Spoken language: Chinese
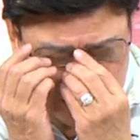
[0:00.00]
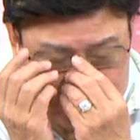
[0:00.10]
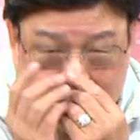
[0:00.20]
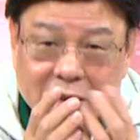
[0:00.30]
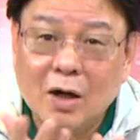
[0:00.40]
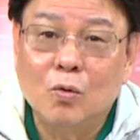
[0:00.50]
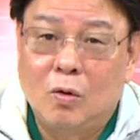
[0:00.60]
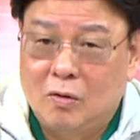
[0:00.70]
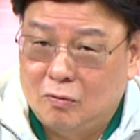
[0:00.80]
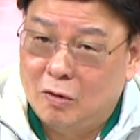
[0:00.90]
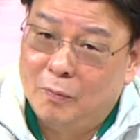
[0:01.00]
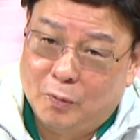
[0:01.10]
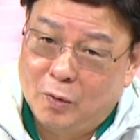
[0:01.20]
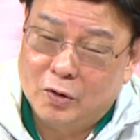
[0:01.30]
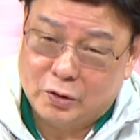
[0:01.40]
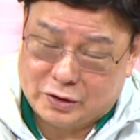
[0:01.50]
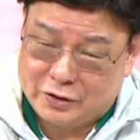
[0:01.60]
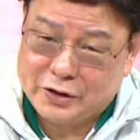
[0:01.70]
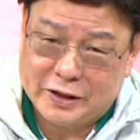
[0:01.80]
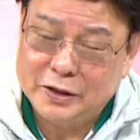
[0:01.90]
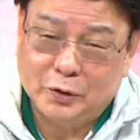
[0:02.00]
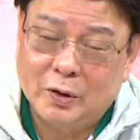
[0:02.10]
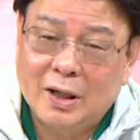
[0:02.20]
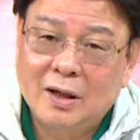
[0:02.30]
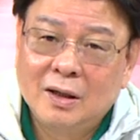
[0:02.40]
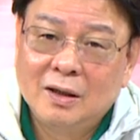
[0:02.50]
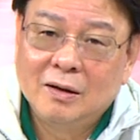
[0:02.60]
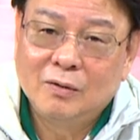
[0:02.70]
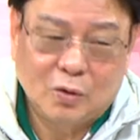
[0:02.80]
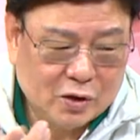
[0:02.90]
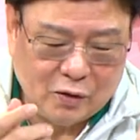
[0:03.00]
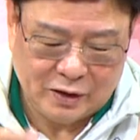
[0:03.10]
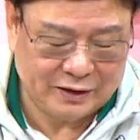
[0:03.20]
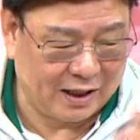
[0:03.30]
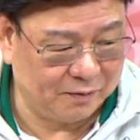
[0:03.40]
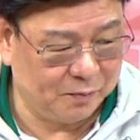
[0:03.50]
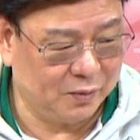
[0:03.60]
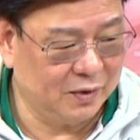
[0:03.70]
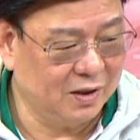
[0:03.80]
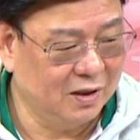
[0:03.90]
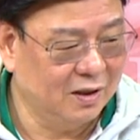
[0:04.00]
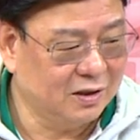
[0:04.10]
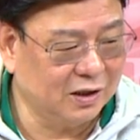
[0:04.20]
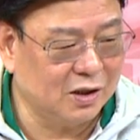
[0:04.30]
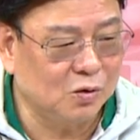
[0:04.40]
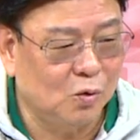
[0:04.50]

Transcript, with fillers: 现在像我，我我资金很多，我就有一档，这个是